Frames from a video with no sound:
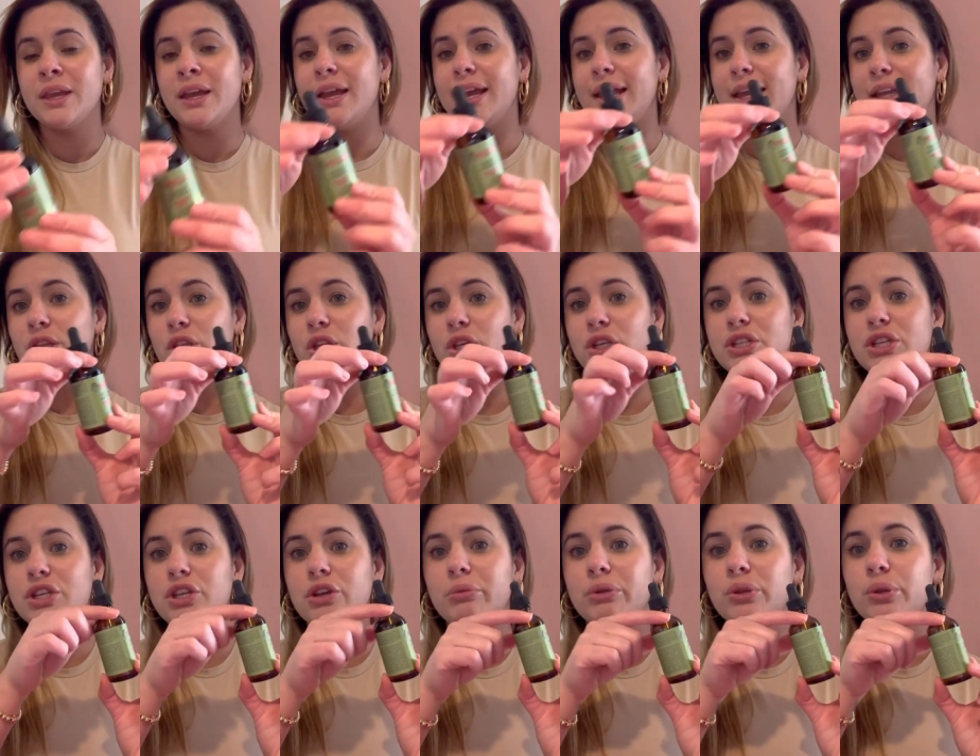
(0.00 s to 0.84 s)

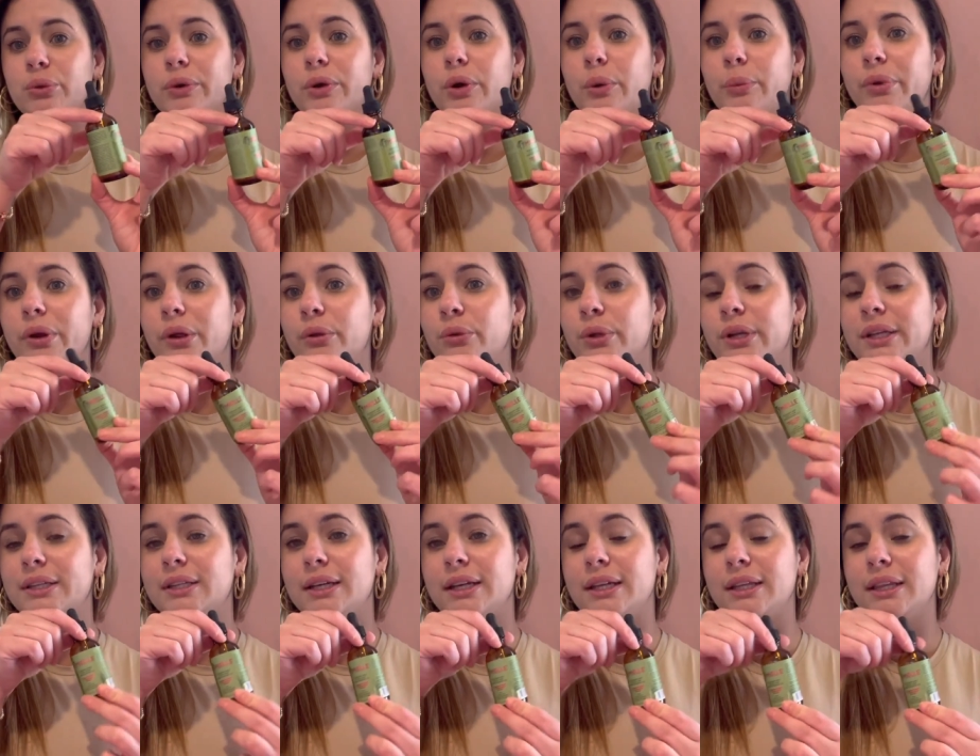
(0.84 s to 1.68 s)
Entonces yo me estuve comprando
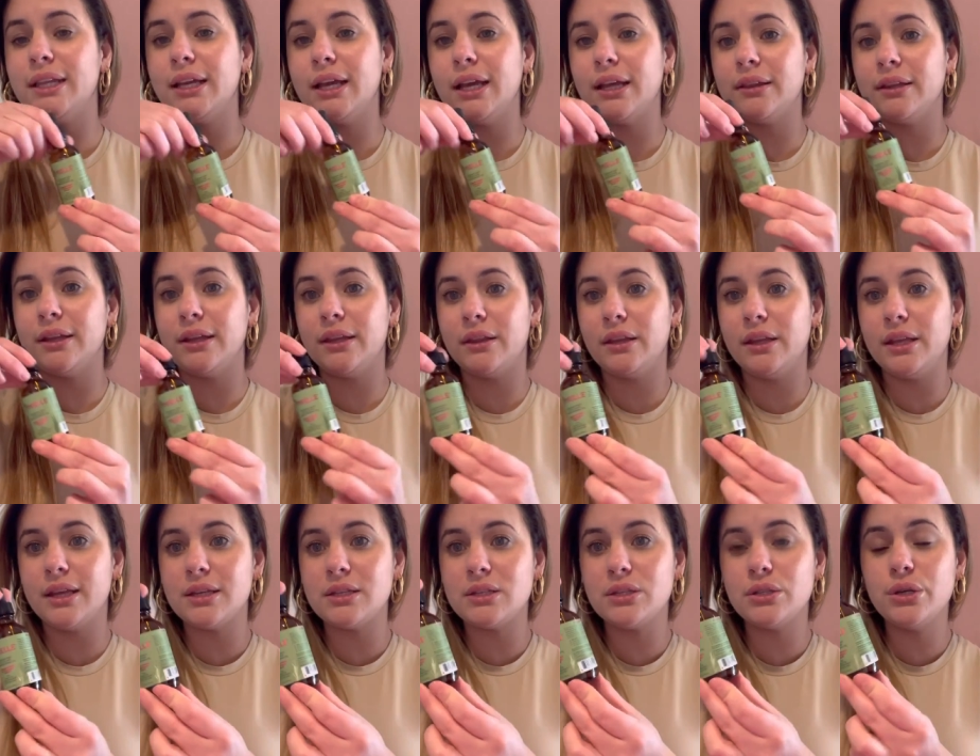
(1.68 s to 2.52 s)
una tarjetita de
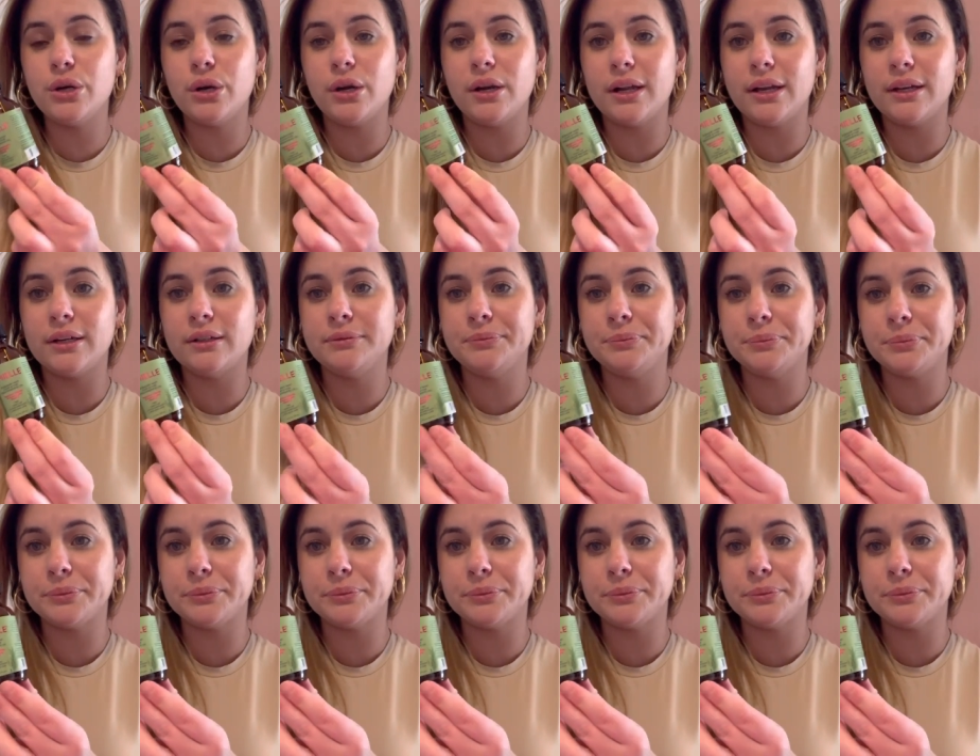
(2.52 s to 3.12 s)
10 dólares